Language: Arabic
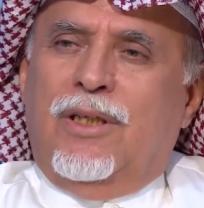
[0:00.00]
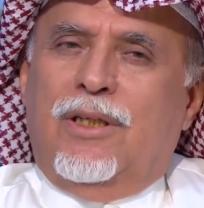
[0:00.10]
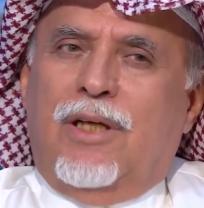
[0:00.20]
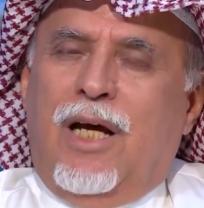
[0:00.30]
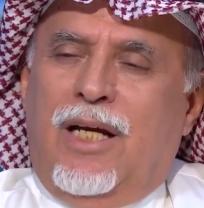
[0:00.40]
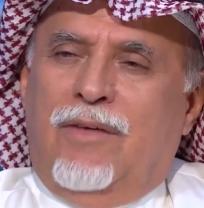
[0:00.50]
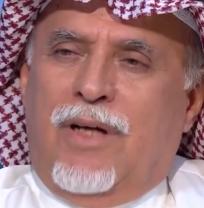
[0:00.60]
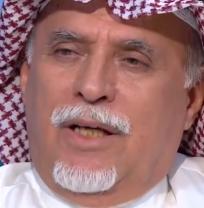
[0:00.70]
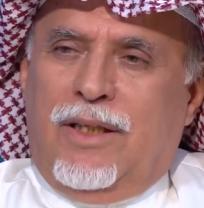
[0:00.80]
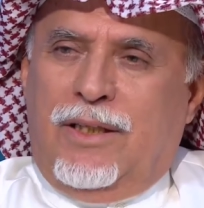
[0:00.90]
آه
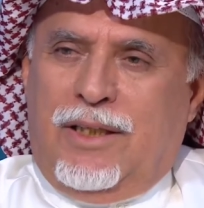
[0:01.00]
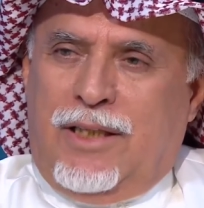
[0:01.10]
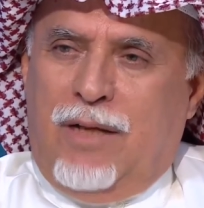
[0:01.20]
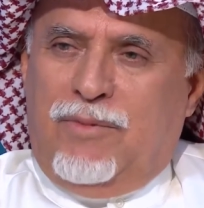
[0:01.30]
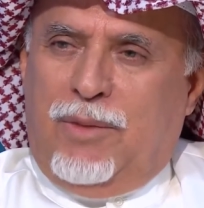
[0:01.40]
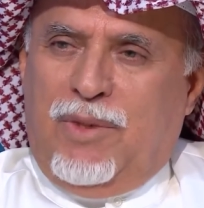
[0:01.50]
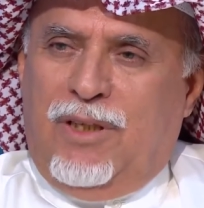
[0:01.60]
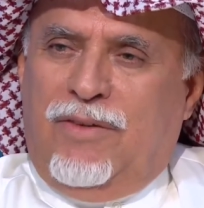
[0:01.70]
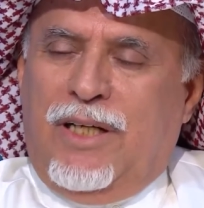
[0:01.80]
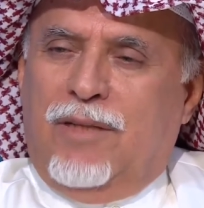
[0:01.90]
ألف أيضا كتاب
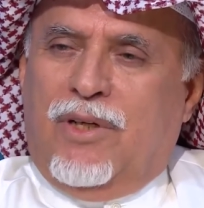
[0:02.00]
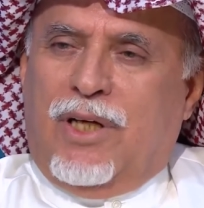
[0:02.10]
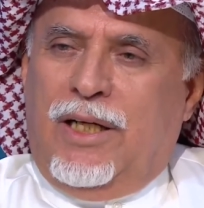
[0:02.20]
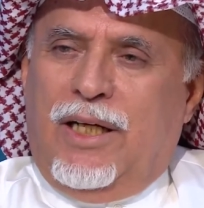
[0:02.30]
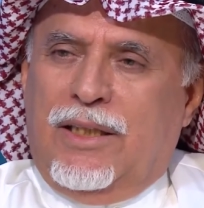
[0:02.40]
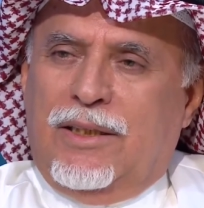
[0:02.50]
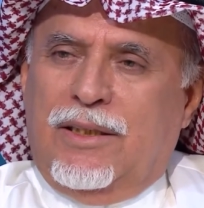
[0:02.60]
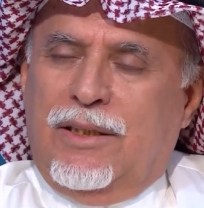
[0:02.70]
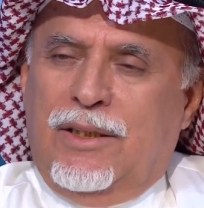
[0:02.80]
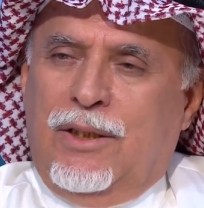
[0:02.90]
جميل في أدب الرحلات
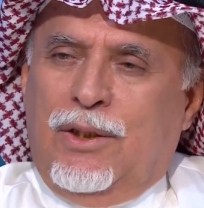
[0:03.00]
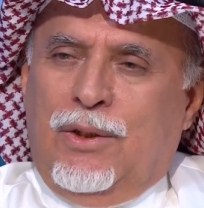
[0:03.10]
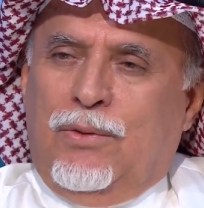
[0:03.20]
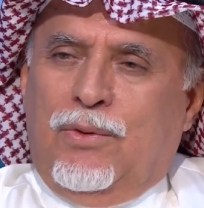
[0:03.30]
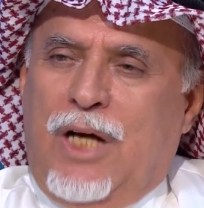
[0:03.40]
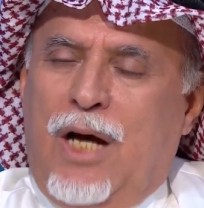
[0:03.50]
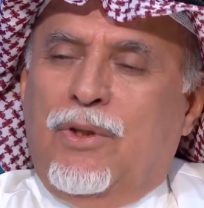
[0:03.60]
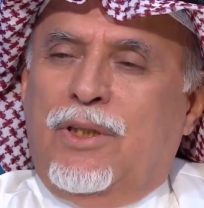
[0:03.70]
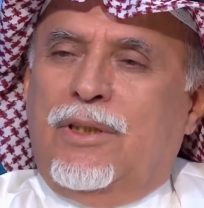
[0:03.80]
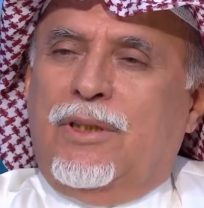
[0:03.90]

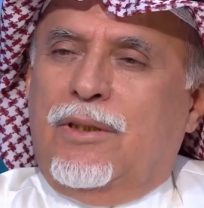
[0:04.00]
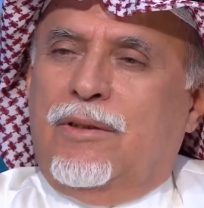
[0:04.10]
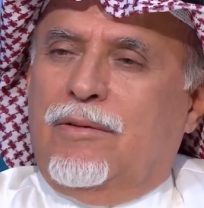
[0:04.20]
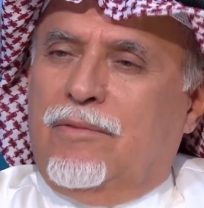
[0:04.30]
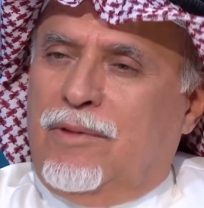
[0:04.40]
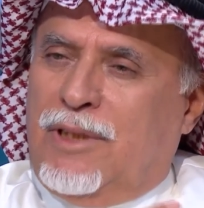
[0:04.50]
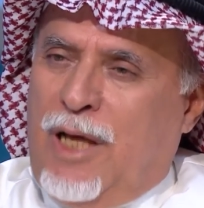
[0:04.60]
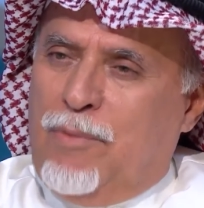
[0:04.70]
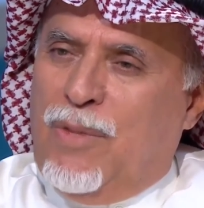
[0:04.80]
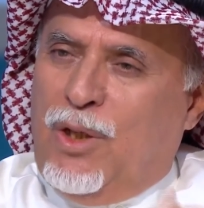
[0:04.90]
وناوي
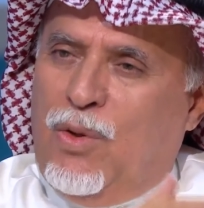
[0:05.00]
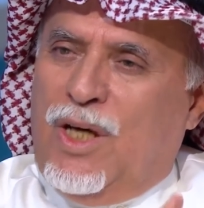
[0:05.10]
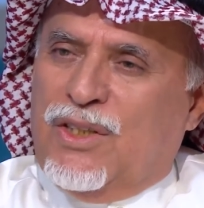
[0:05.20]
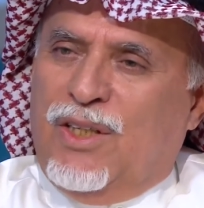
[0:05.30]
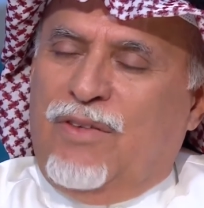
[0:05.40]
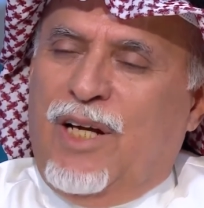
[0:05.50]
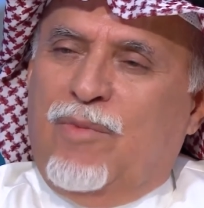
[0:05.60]
يكمل يواصل في